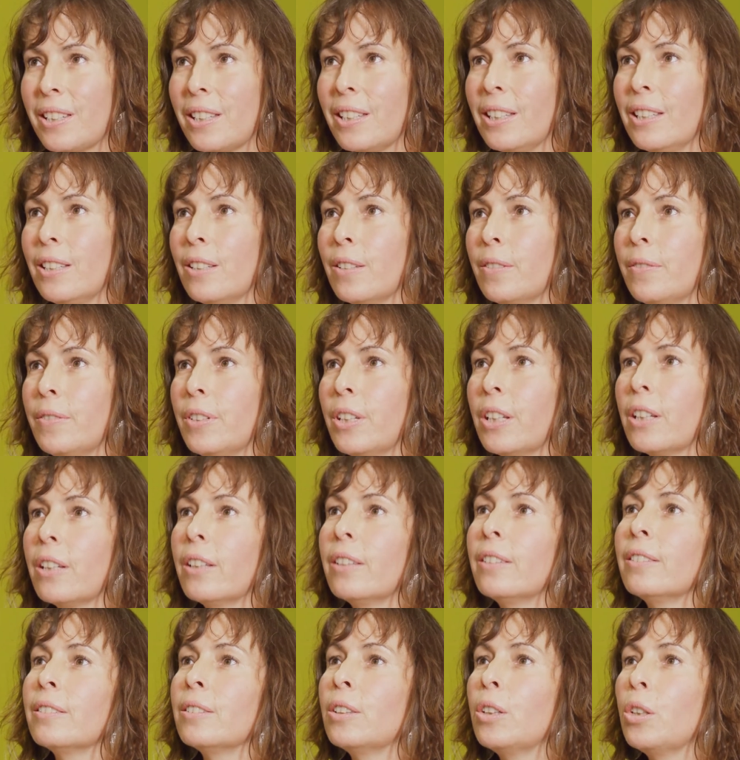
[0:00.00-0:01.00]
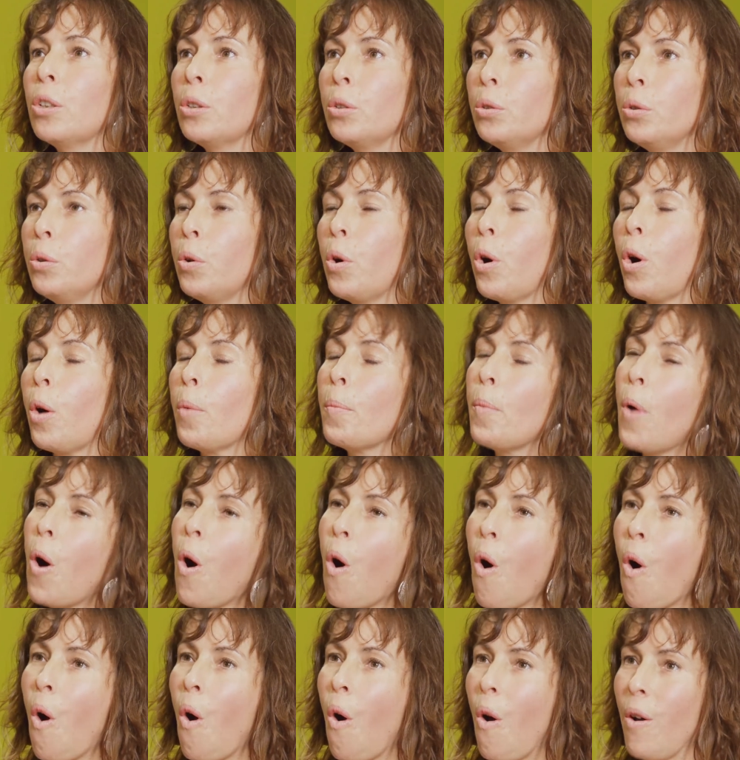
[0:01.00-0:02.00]
ils deviennent
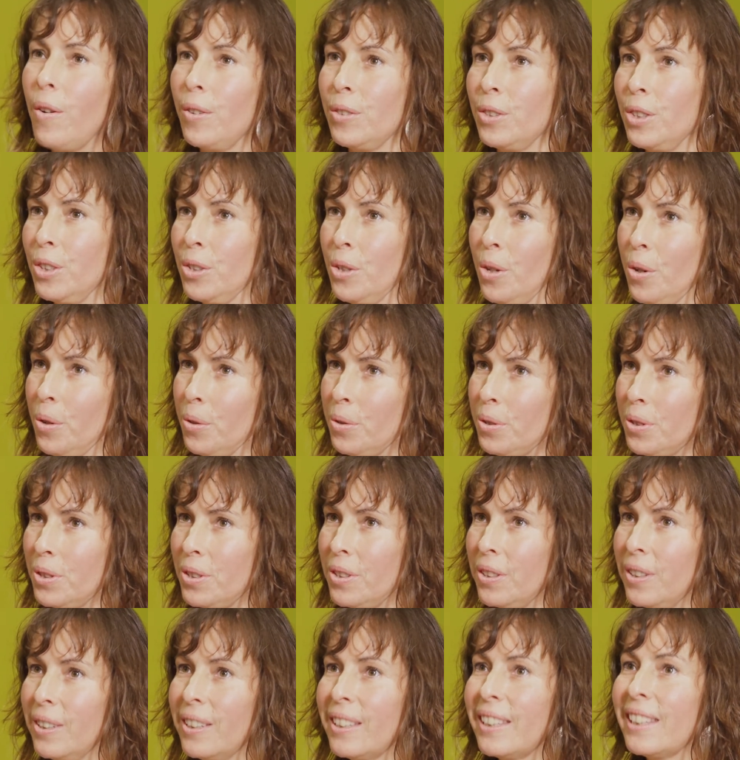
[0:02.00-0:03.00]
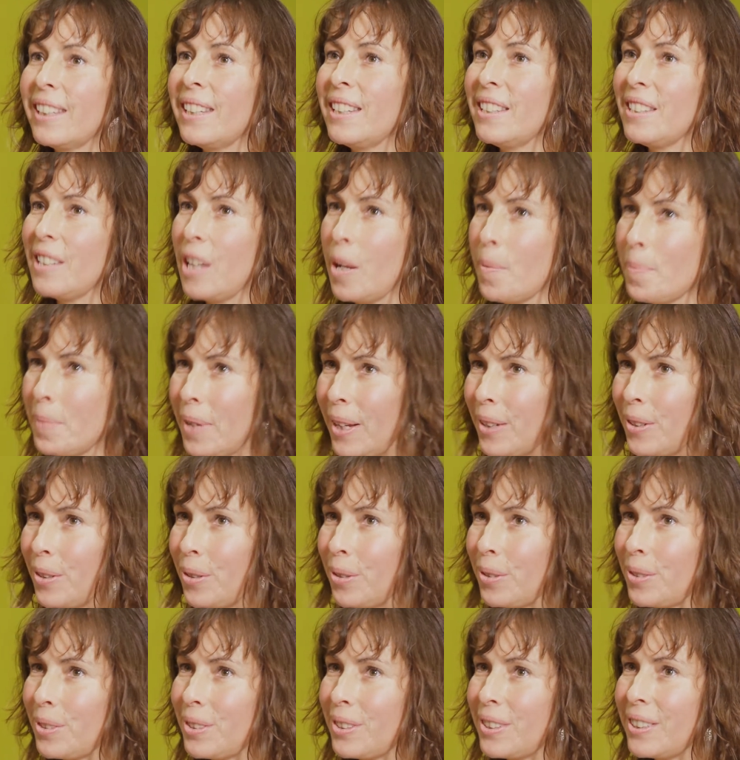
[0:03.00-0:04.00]
gourmands de danse, qu'ils aiment la
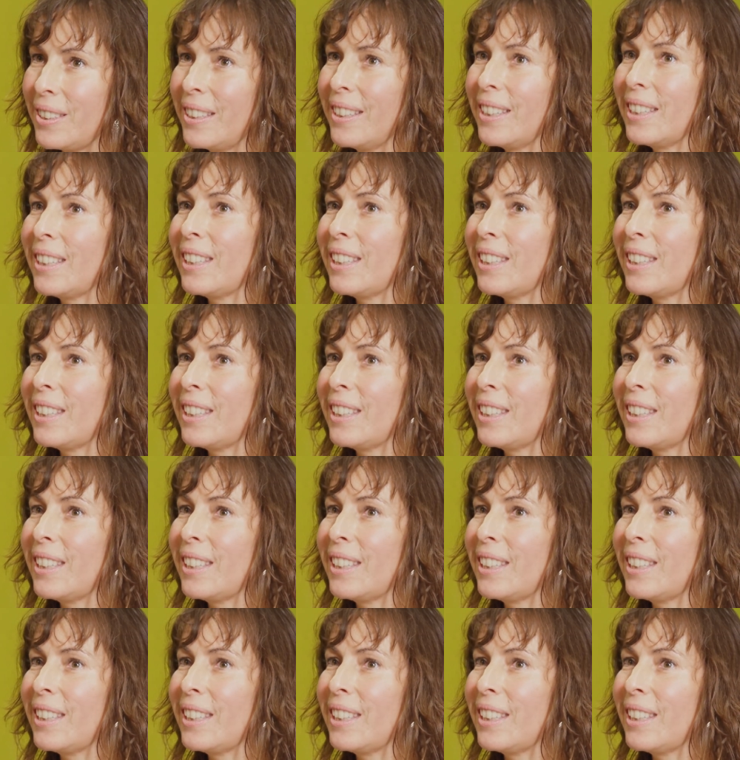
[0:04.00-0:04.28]
danse,